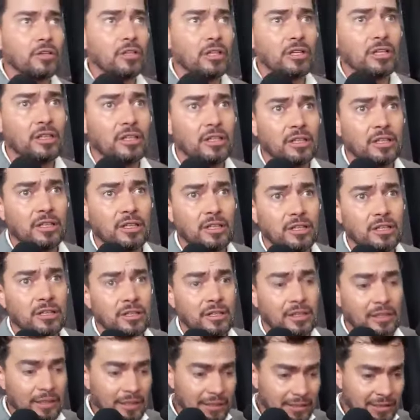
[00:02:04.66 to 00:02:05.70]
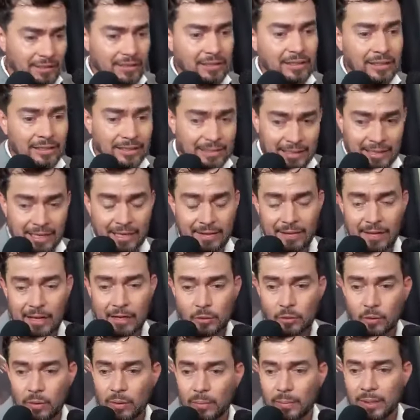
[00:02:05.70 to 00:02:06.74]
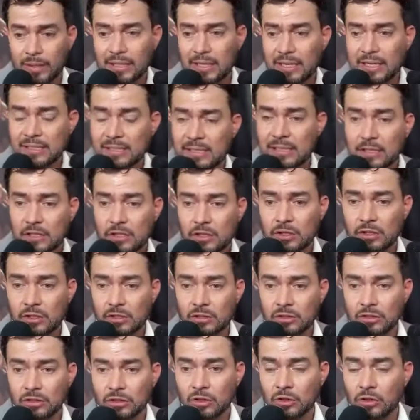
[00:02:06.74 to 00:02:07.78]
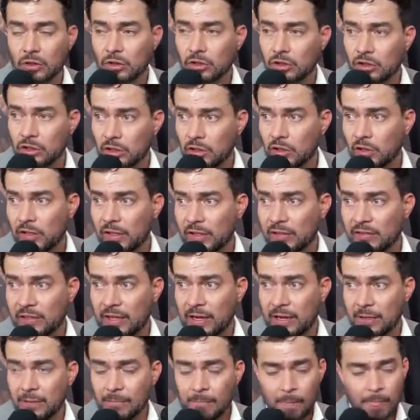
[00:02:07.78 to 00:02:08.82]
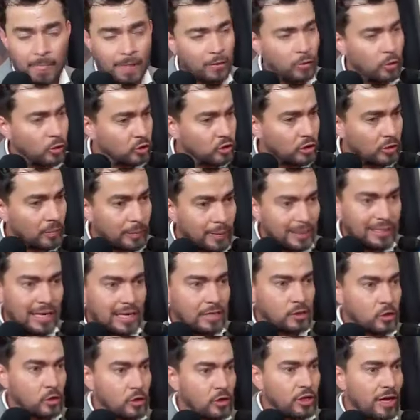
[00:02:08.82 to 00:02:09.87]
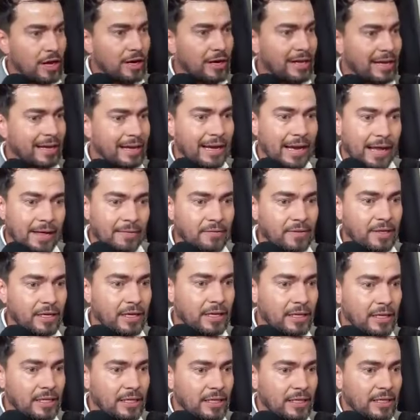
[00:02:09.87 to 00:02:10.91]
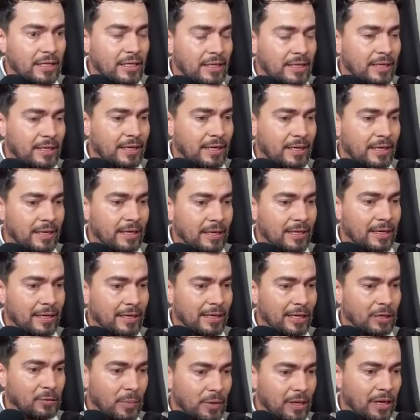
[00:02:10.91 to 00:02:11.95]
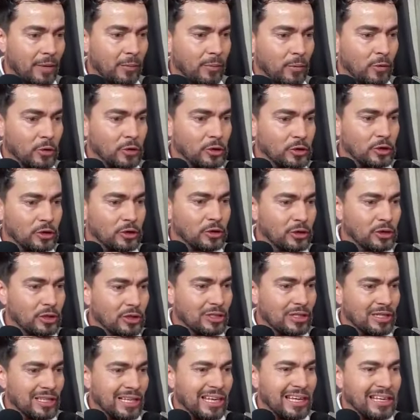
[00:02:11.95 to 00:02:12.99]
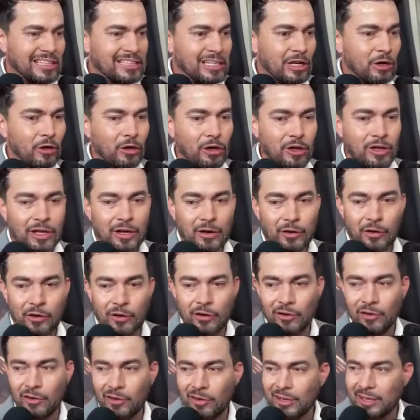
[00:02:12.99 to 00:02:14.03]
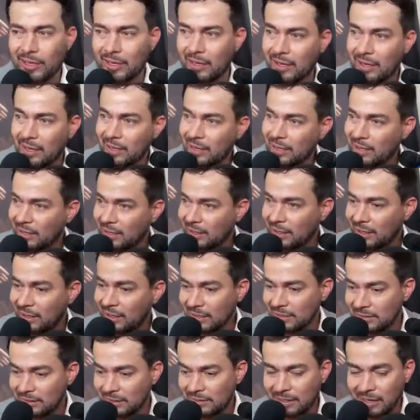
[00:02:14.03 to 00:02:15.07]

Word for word: y y, tiene actualmente la selección con los chicos que están, nos invita a soñar en grande. Eh, esperemos que ese gol de oro que, se